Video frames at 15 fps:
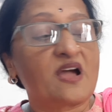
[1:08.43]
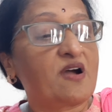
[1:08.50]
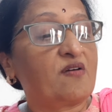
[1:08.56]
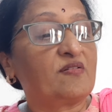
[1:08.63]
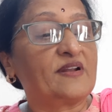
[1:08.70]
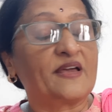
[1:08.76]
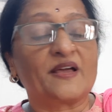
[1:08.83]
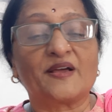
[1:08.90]

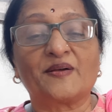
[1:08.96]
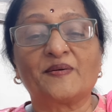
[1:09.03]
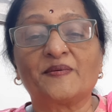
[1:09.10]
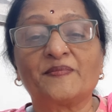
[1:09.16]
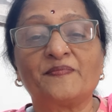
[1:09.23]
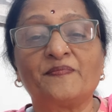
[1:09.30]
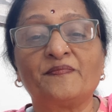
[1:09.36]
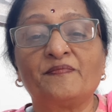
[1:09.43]
ఆవిడ
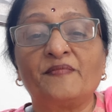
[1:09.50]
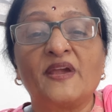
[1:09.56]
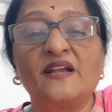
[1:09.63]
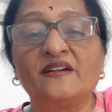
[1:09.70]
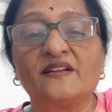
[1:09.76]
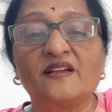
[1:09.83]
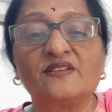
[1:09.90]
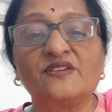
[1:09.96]

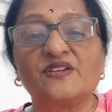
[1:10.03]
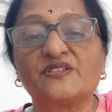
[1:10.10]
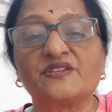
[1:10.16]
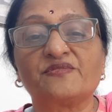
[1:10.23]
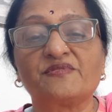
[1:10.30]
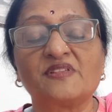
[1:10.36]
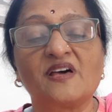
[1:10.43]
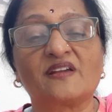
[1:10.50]
మెయింటైన్
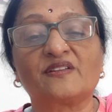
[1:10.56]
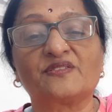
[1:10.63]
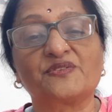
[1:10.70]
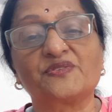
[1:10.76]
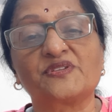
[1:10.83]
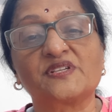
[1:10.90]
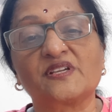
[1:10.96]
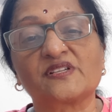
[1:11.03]
చేసే విధానం
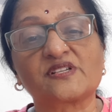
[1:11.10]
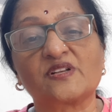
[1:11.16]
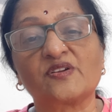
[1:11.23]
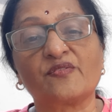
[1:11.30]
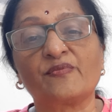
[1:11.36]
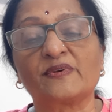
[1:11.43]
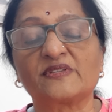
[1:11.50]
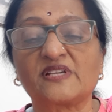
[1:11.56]
చూసి
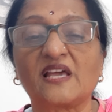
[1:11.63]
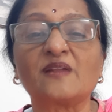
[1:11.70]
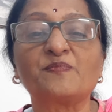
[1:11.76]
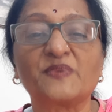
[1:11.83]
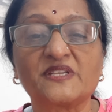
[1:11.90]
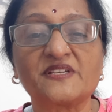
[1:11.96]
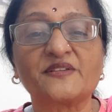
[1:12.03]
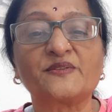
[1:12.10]
అసలు చాలా
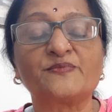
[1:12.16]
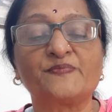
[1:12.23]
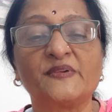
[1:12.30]
పిచ్చి